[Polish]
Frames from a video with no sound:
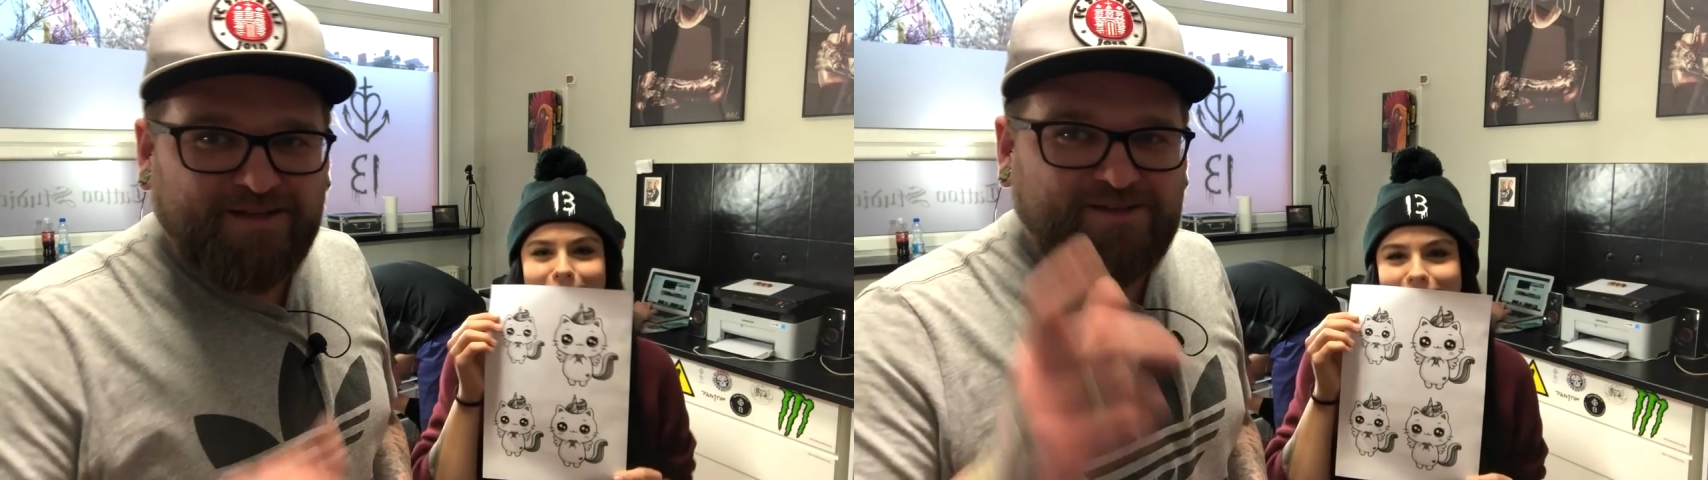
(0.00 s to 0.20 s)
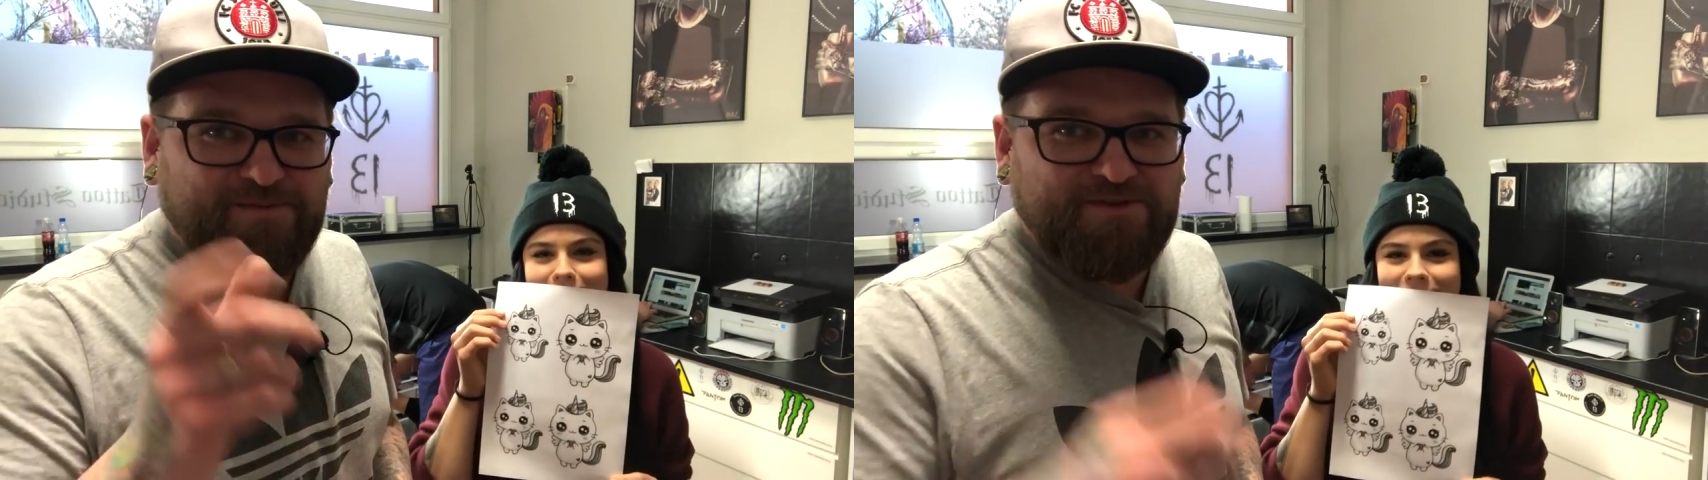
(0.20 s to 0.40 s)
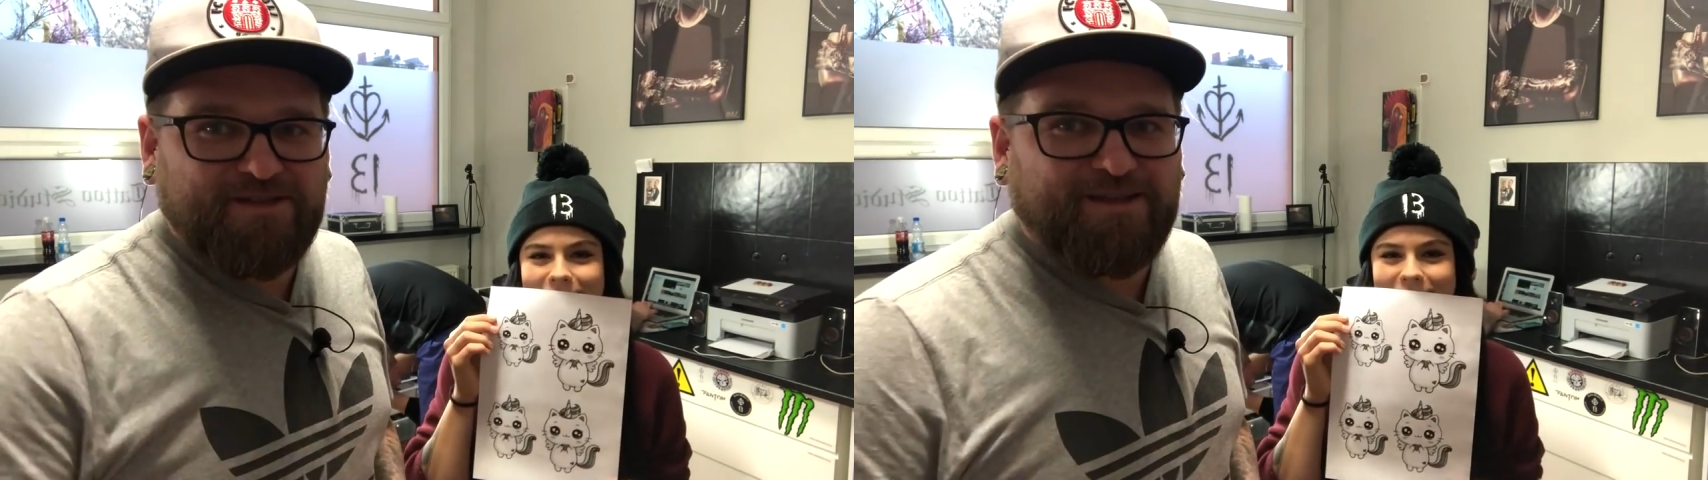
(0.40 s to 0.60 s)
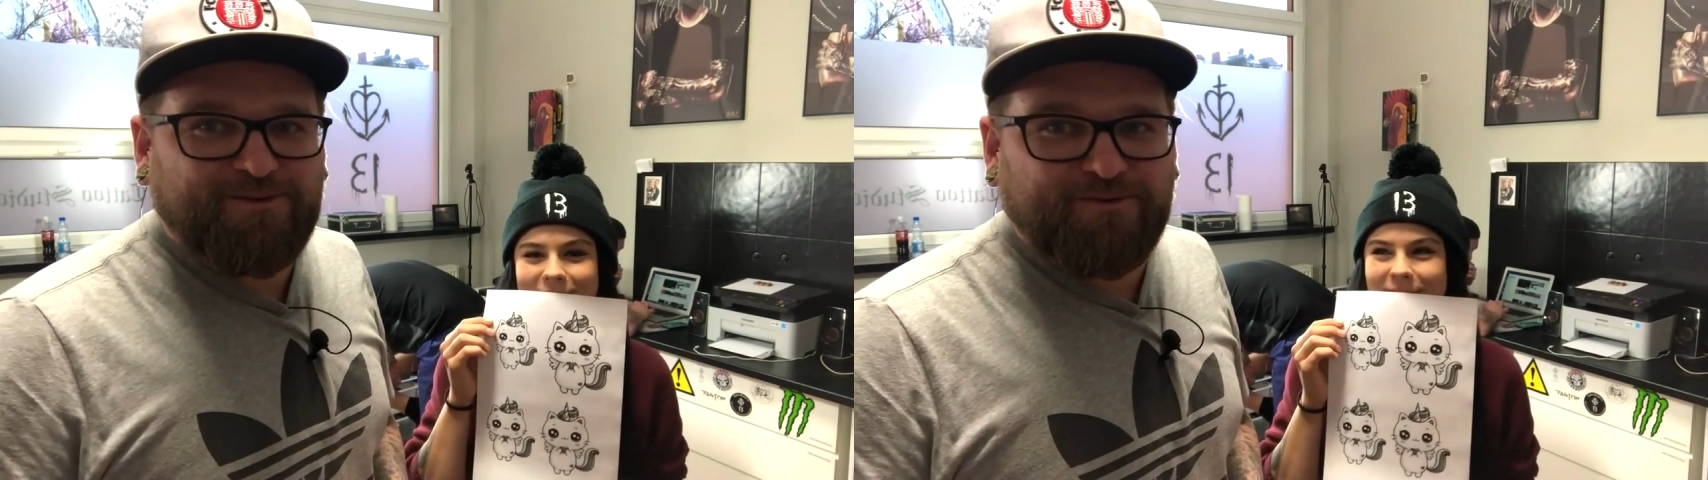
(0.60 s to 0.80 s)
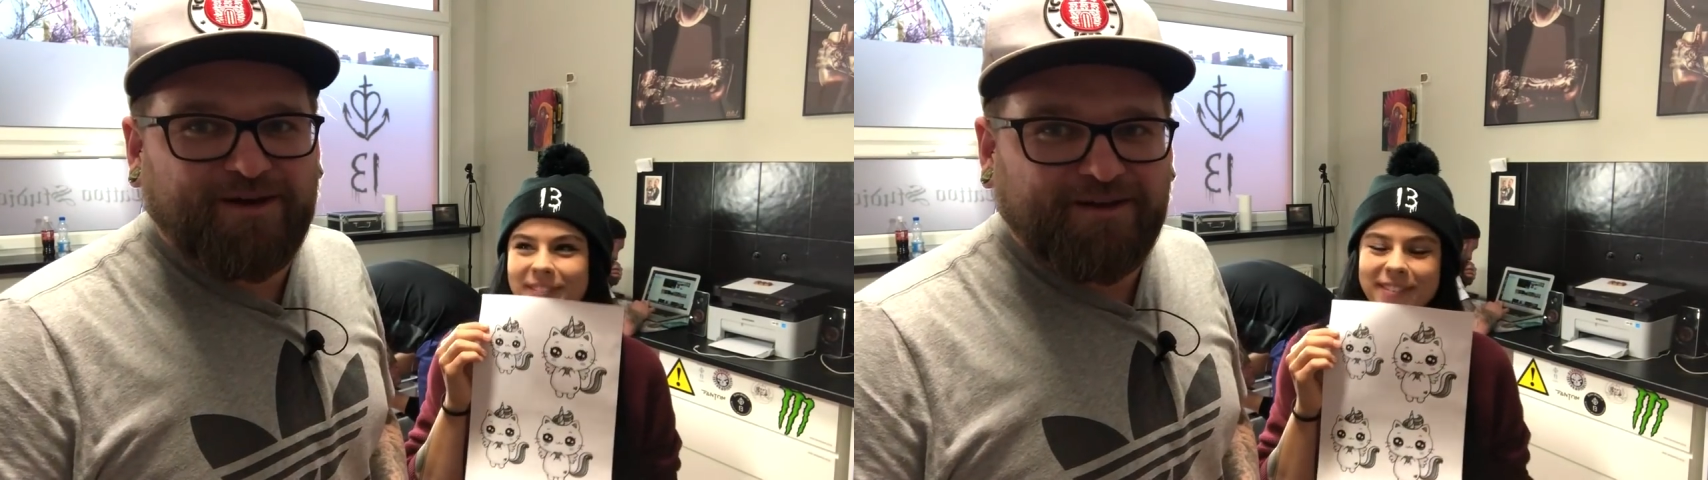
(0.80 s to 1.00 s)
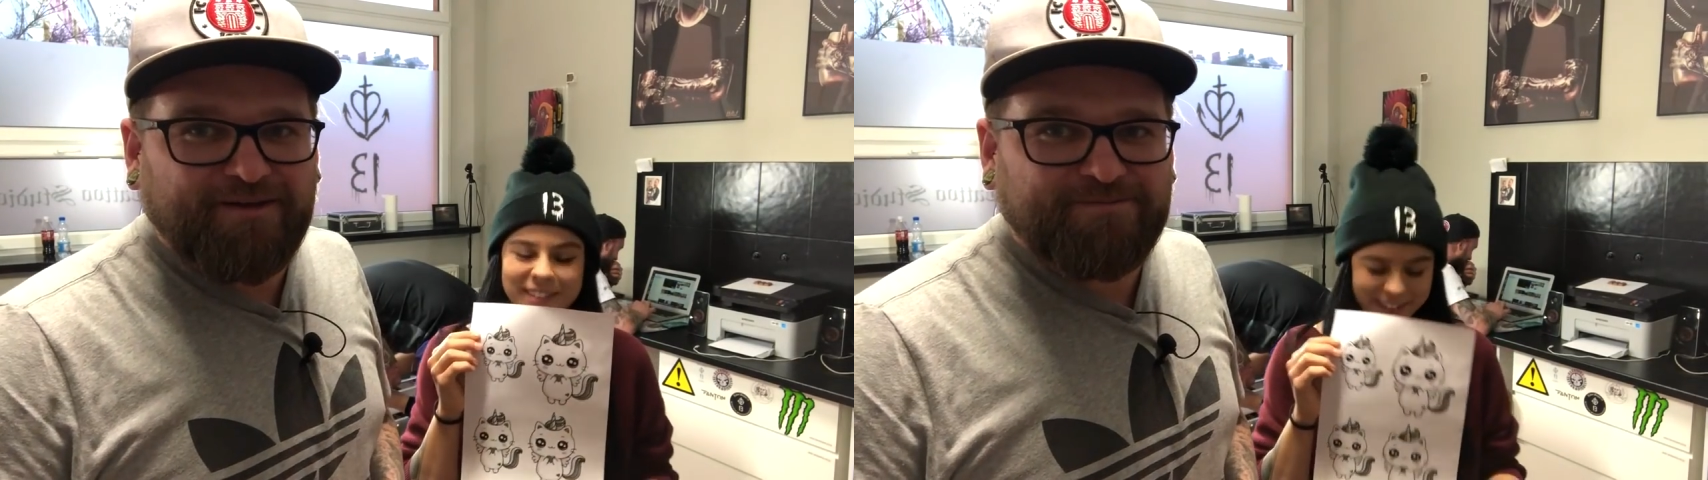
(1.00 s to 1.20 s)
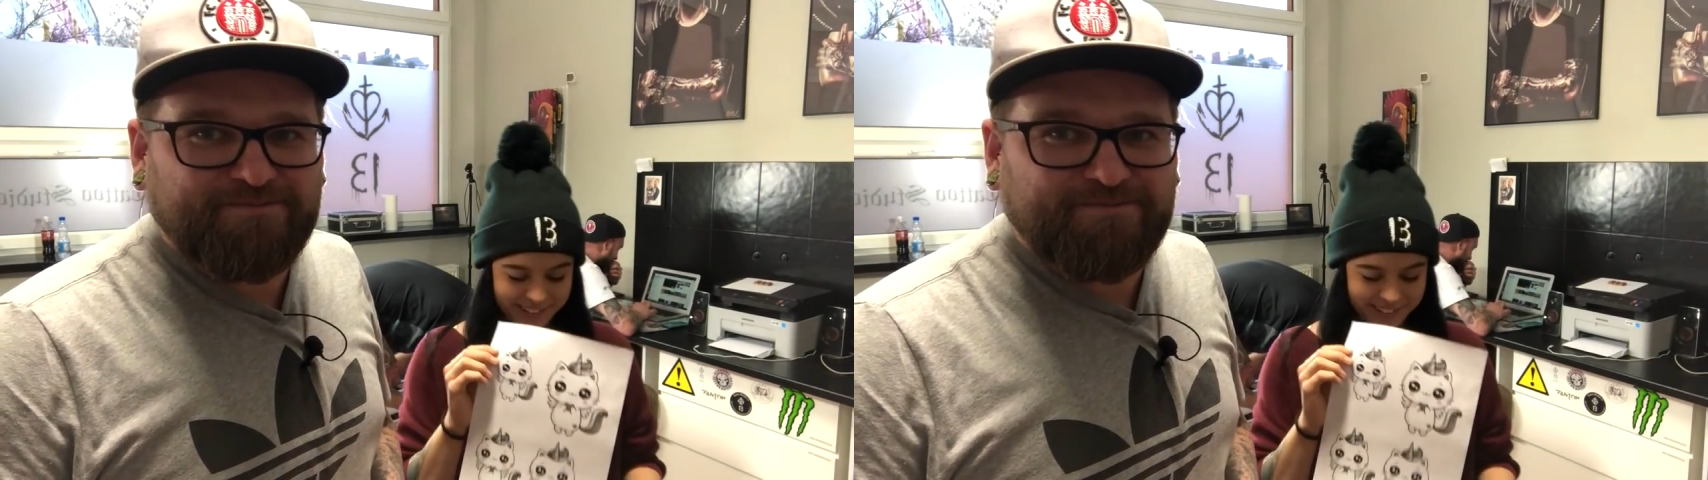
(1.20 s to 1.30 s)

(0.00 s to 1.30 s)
Dzisiaj będzie tatuowane.